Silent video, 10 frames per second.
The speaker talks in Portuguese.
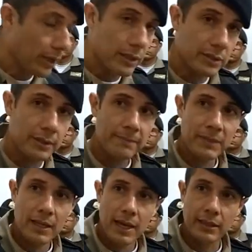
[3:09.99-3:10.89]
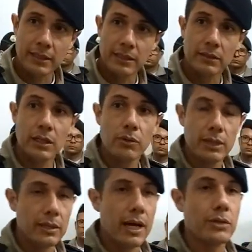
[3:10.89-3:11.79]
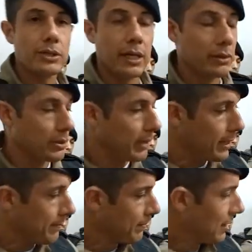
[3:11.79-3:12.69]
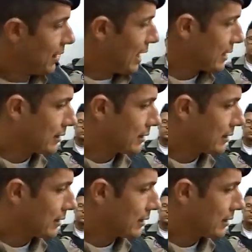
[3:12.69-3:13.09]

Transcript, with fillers: o nosso intuito é esse, é trazer tranquilidade ao cidadão de bem.